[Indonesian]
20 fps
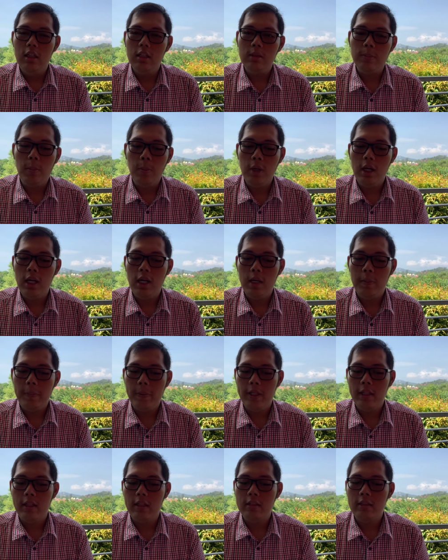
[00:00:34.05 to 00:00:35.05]
semoga
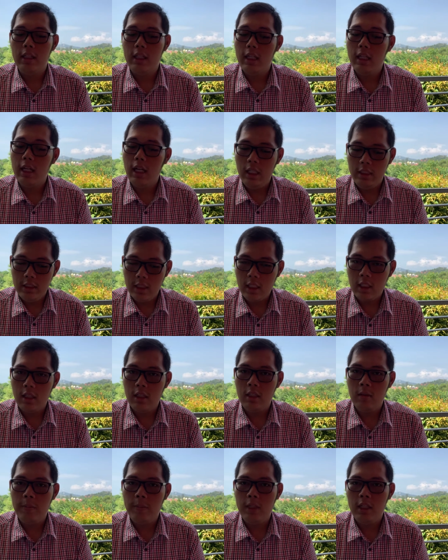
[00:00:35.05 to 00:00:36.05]
apa yang saya
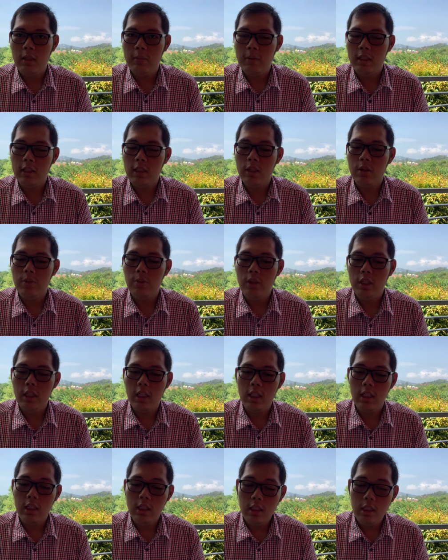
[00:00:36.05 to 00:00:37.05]
ajarkan pada mata
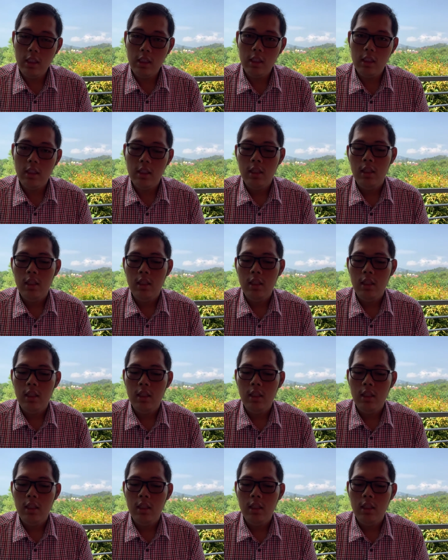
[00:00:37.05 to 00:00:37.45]
kuliah ini